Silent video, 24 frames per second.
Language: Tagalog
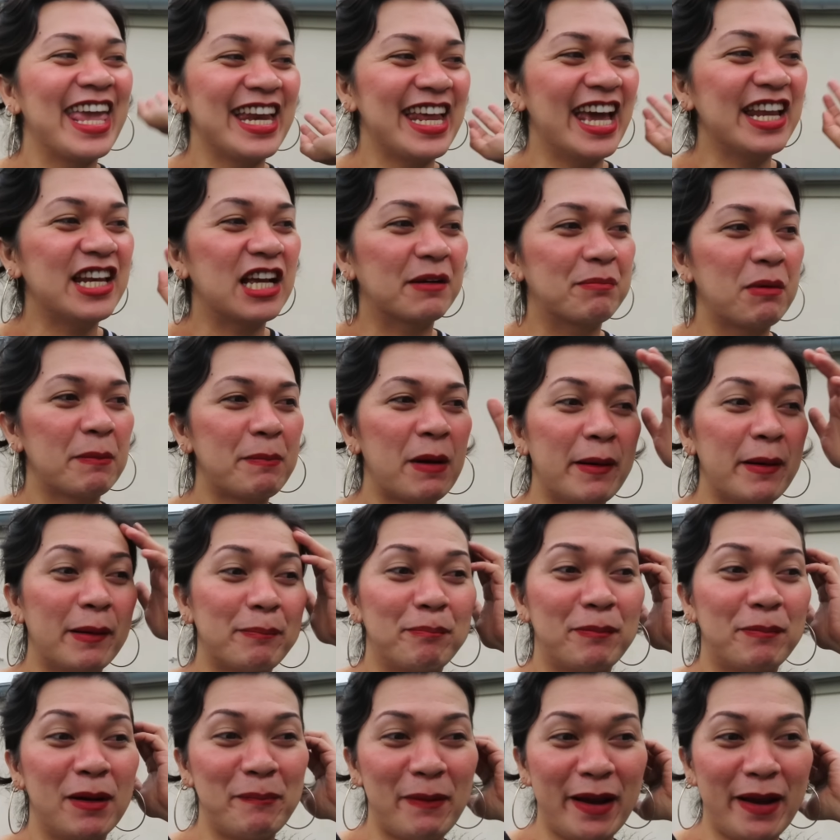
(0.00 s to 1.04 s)
ayan, ayan,
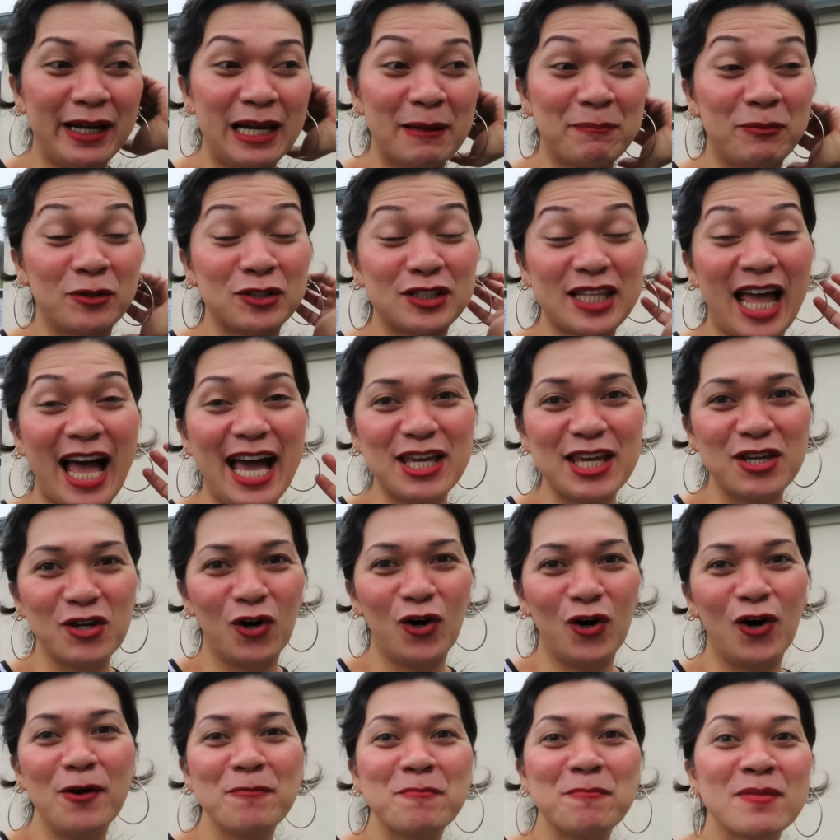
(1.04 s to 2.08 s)
nag-prepare na po
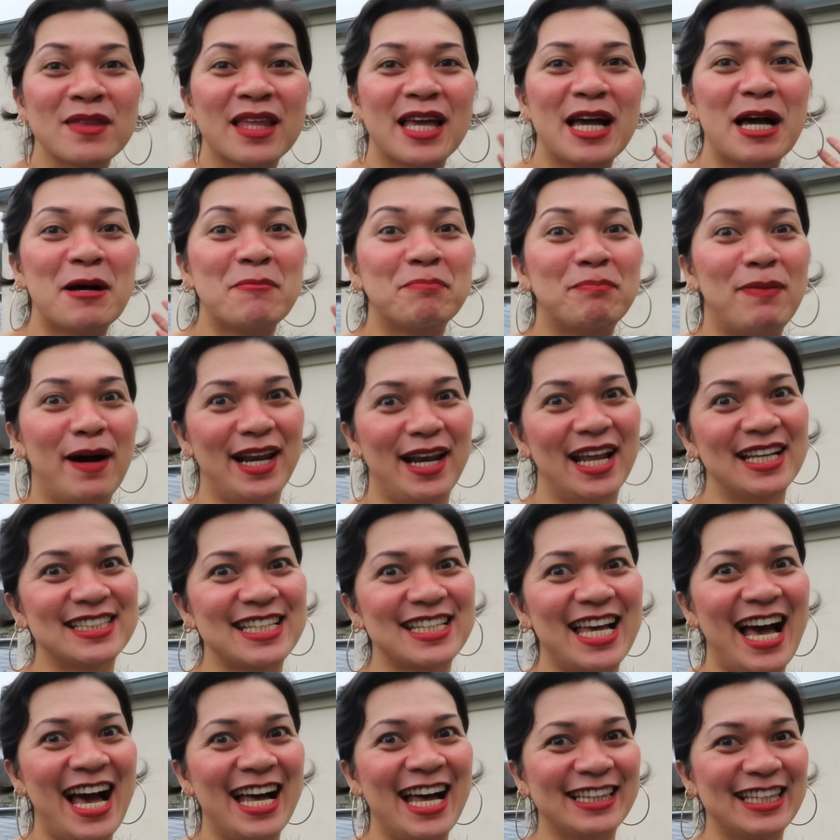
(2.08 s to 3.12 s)
tayo para
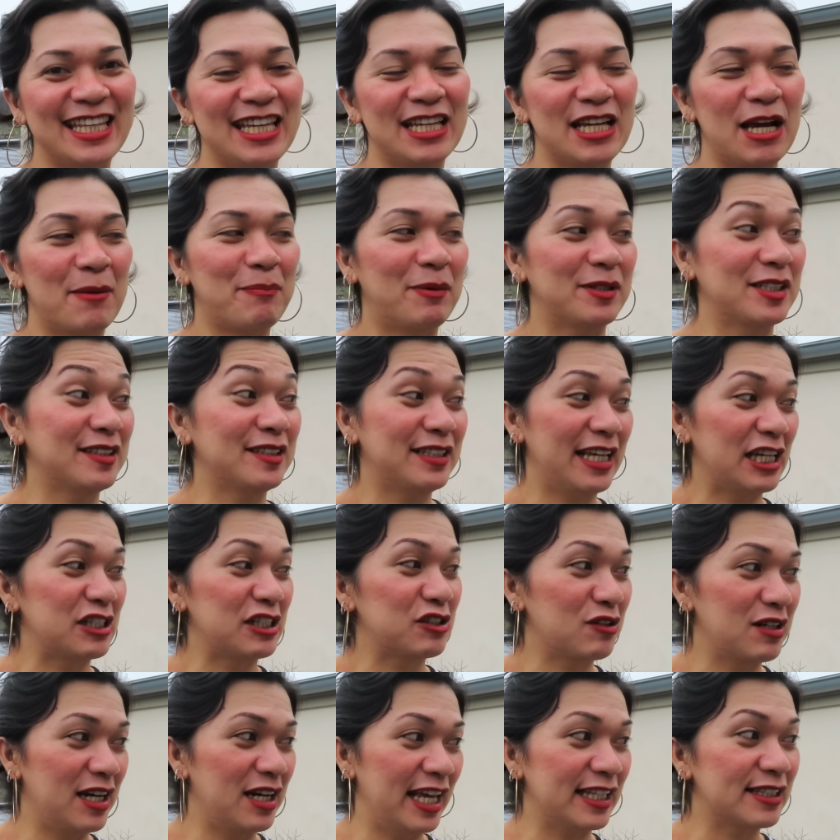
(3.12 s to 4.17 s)
sa ating uh,
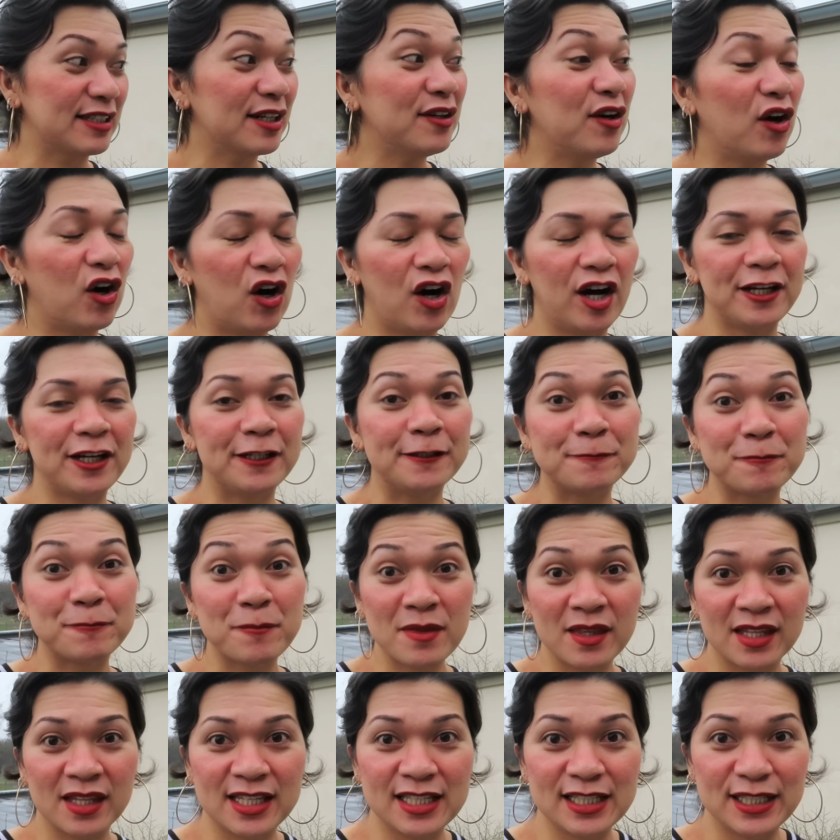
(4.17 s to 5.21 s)
presentation later on.
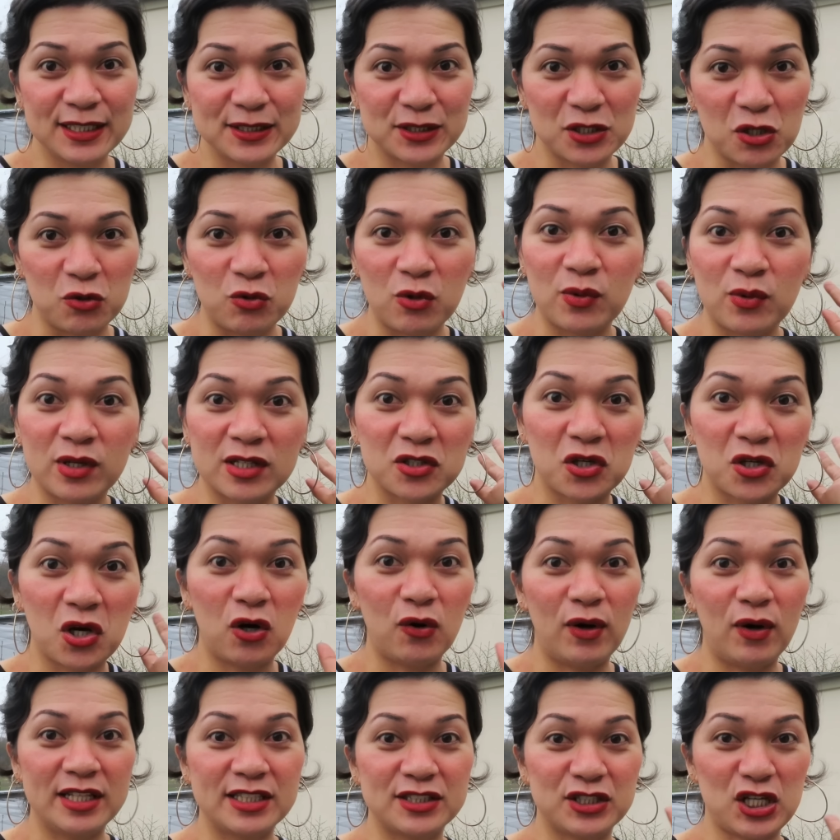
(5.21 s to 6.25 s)
So, we will
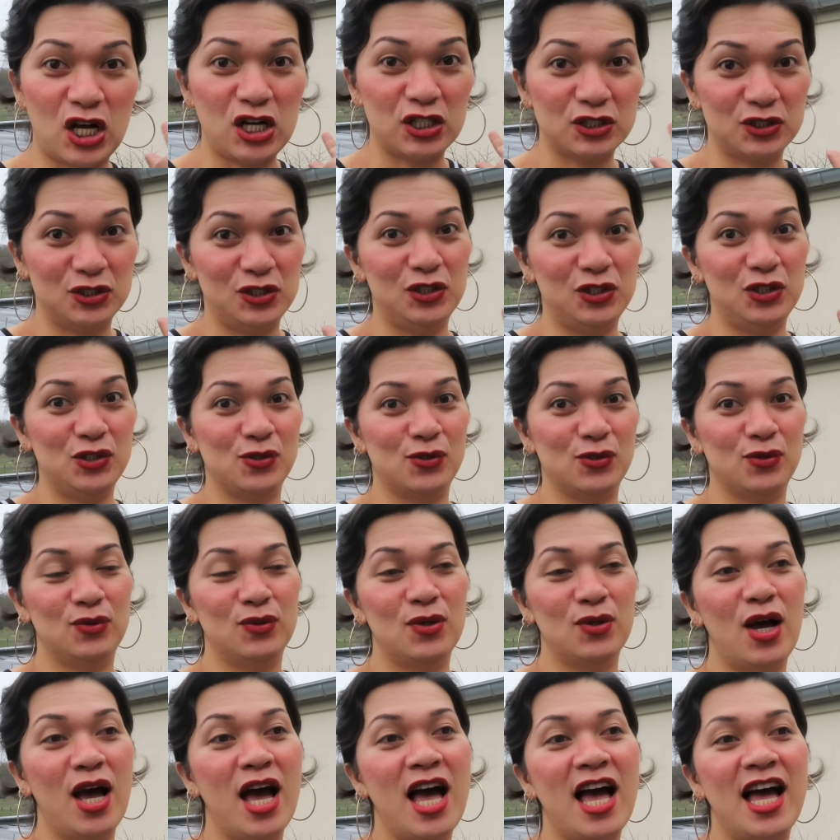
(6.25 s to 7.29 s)
go and talk to
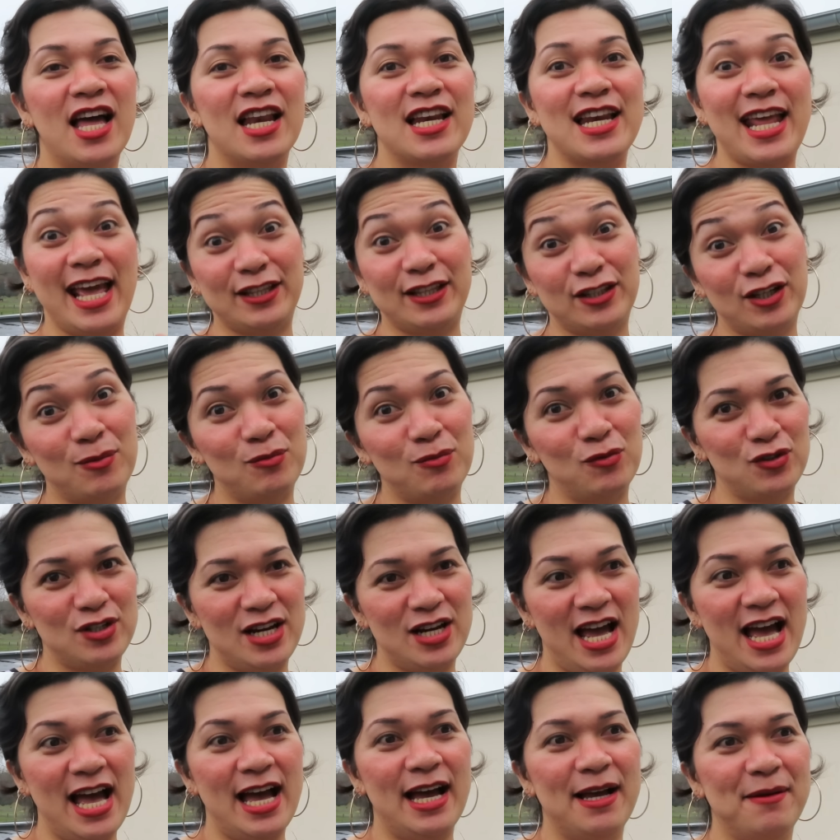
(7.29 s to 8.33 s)
you later
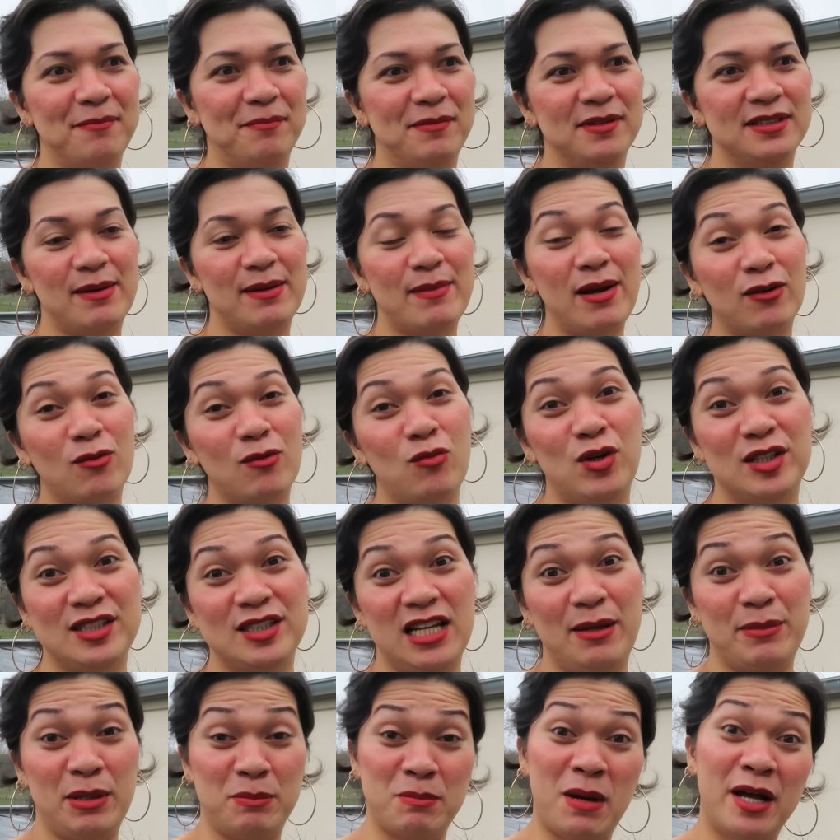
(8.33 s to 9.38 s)
muna samahan ko muna
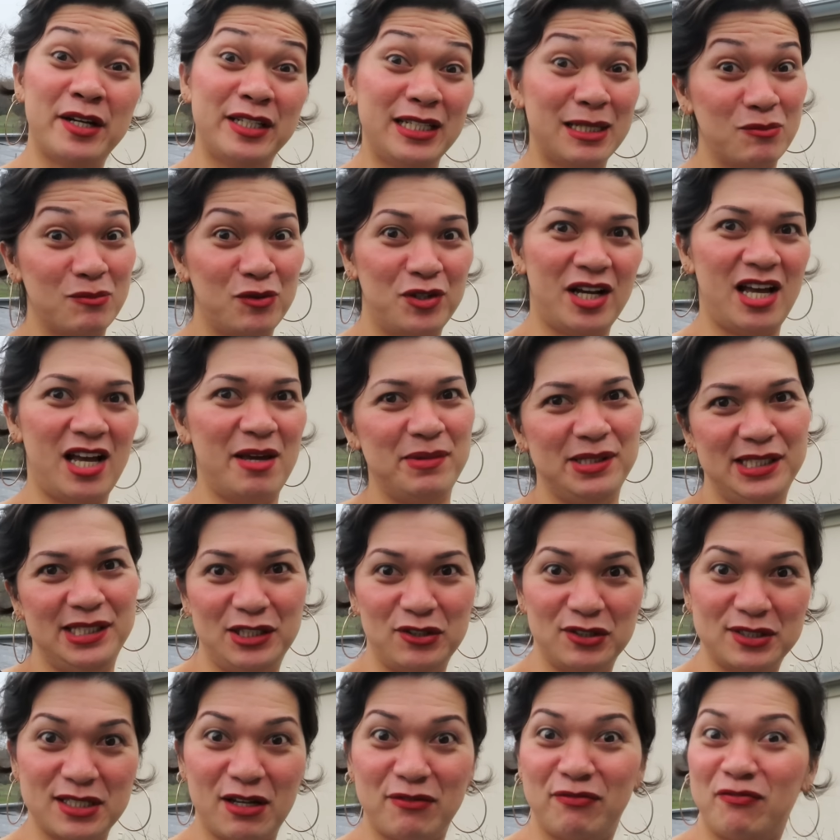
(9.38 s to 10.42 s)
sila, mag-bonding muna kami
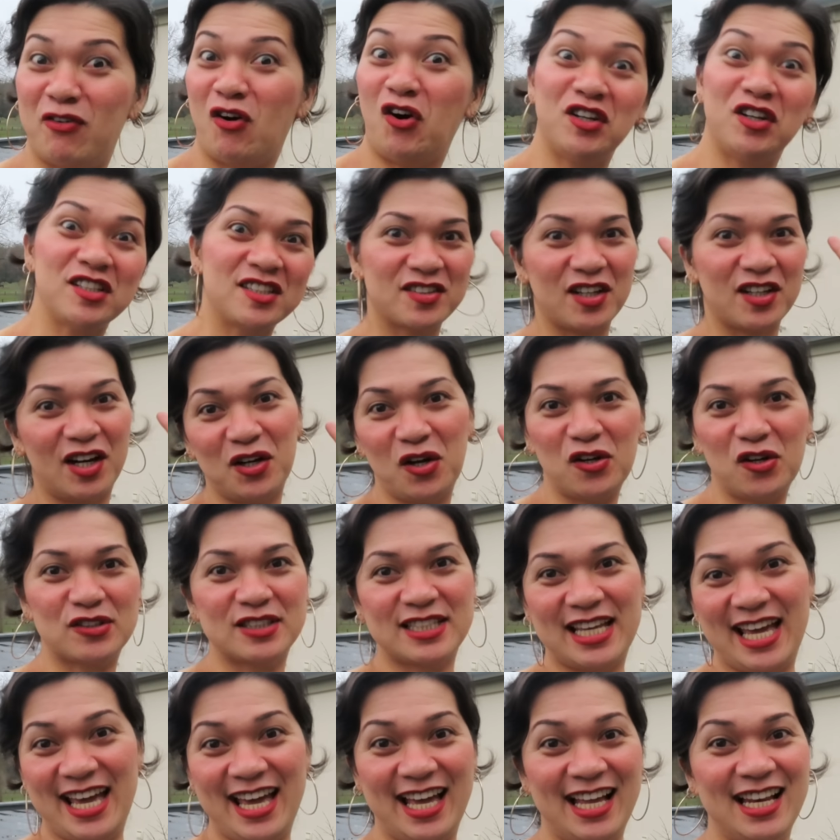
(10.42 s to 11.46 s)
dito sa 4-star
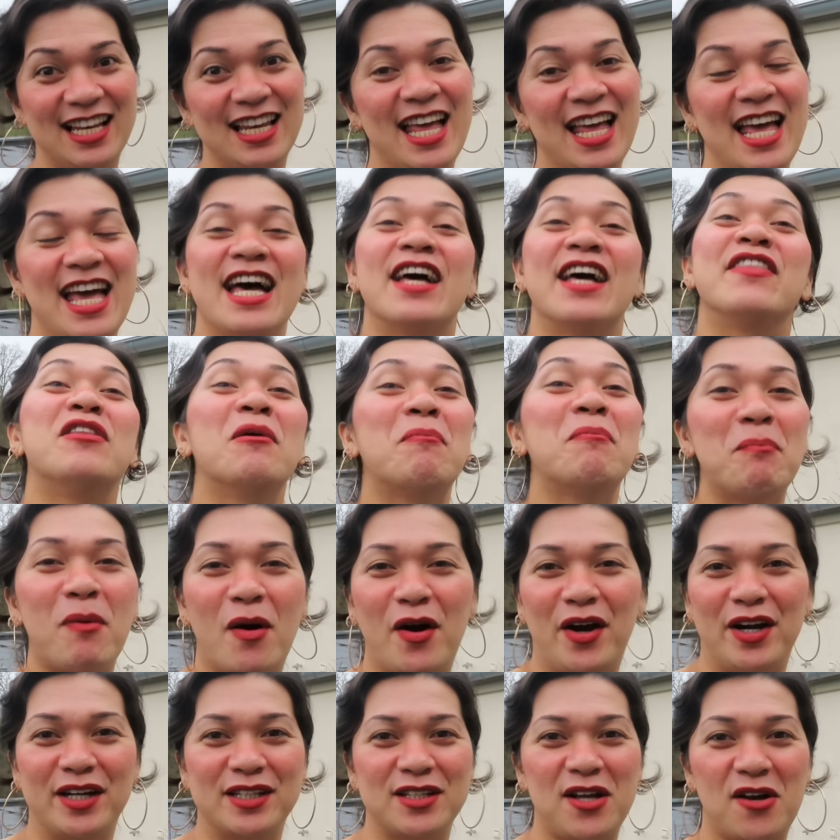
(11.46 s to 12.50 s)
hotel, The
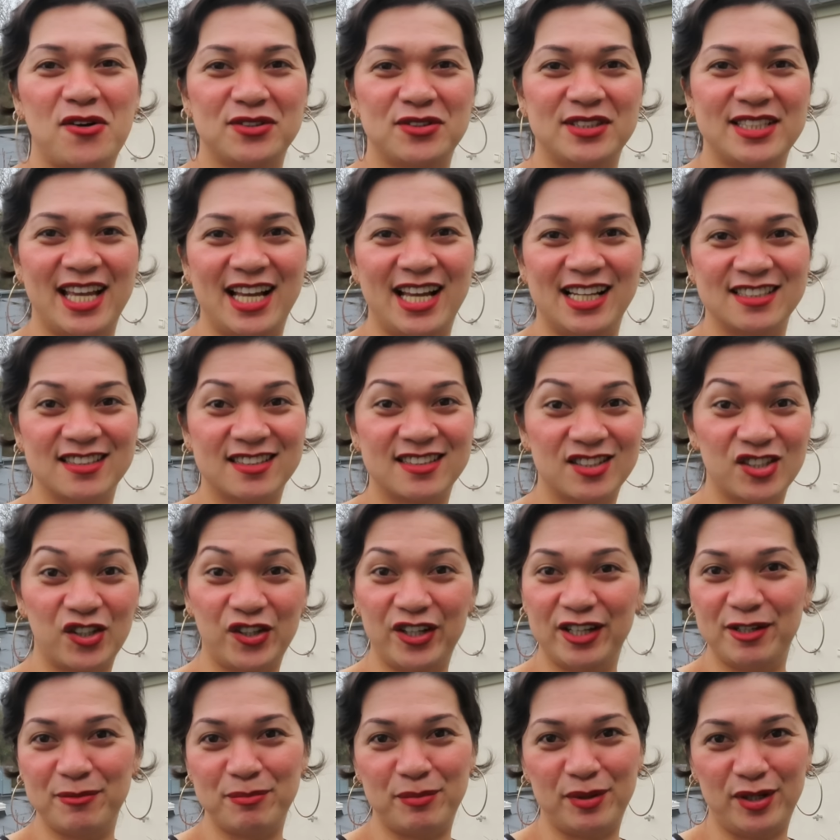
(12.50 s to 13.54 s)
Park Hotel,
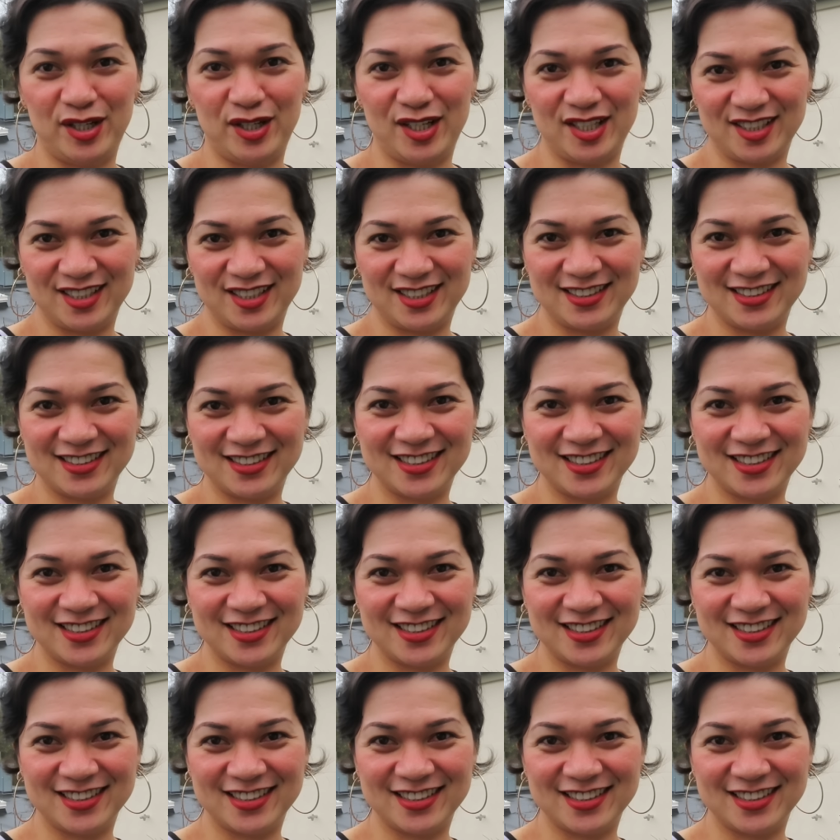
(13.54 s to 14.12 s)
Surinberg.